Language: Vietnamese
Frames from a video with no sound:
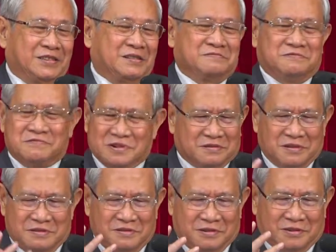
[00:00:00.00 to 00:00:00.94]
sáng
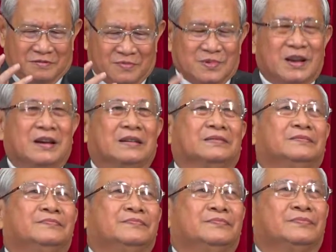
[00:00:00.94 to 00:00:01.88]
rực ở giữa không
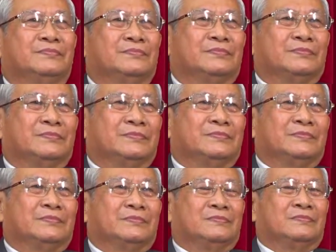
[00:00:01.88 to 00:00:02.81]
gian.
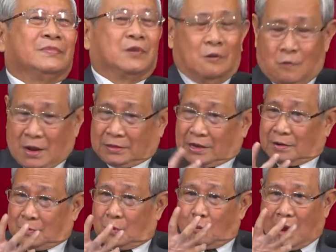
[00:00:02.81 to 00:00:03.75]
Và nó quả
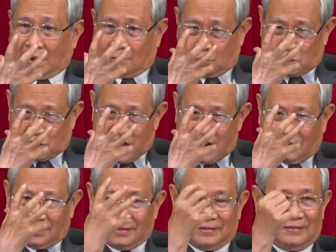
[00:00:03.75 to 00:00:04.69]
thật là một quả cầu
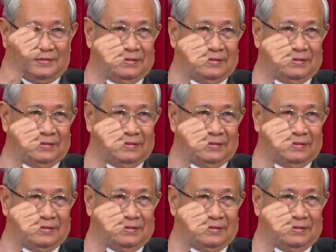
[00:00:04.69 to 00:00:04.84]
sáng đấy.